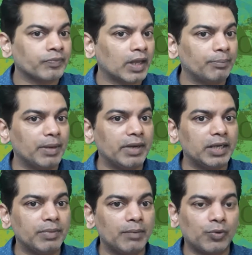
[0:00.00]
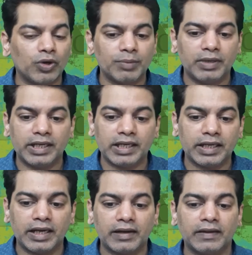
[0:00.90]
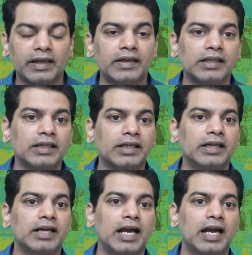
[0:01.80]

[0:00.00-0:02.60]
पेमेंट में आपको कोई बिल्डिंग की एंट्री दिख रही है क्या